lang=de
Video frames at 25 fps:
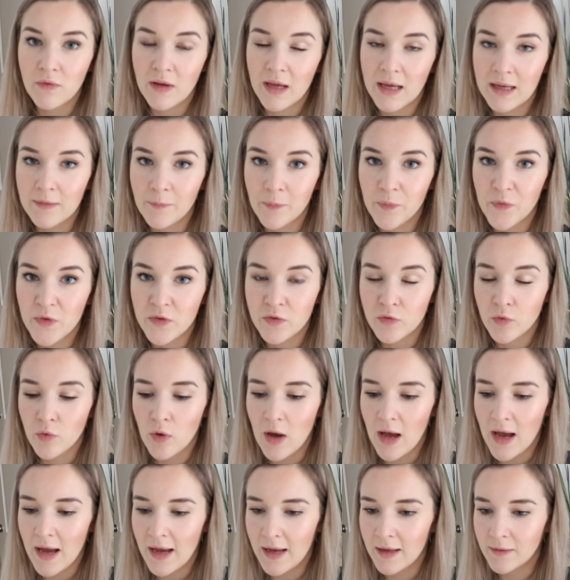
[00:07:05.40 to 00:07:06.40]
werden, so
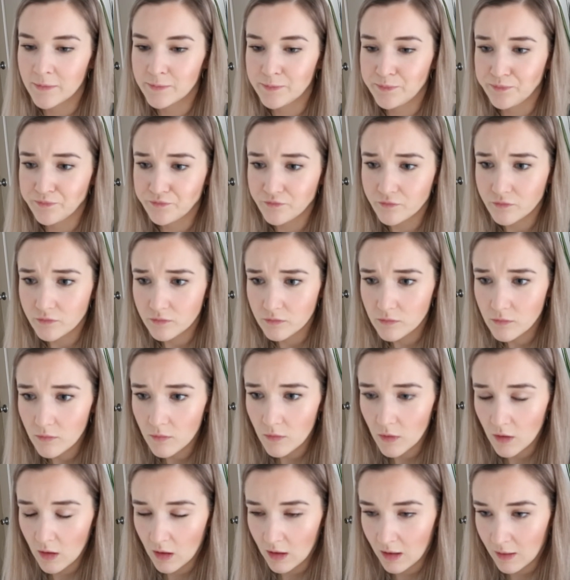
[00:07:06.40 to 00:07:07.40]
ein
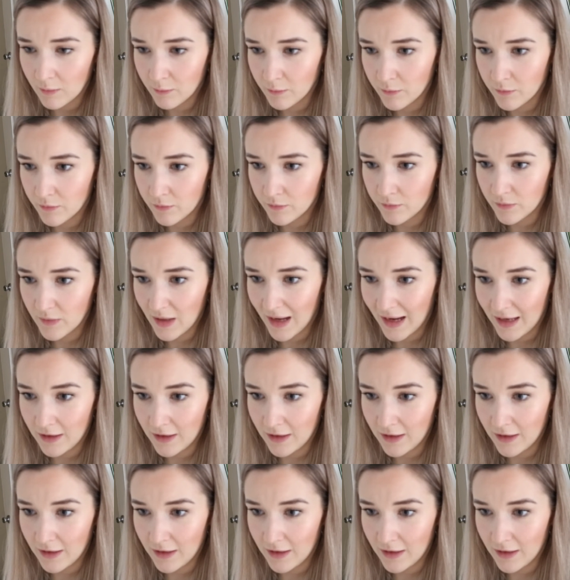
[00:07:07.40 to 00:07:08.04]
ähm,